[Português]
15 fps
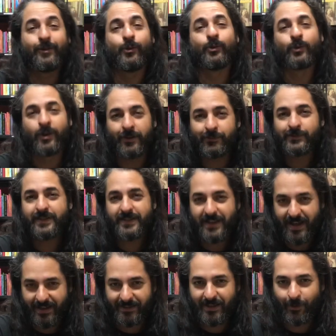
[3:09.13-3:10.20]
o novo
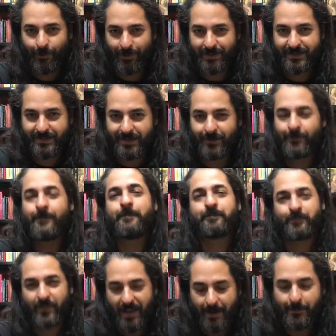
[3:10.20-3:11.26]
design da coleção
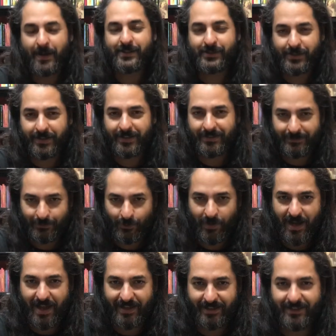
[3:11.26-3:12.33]
a partir do
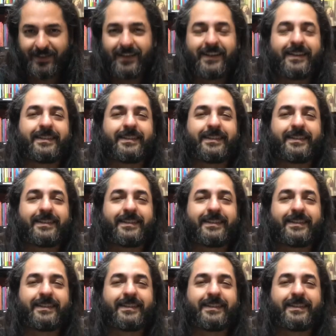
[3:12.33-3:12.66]
Caim.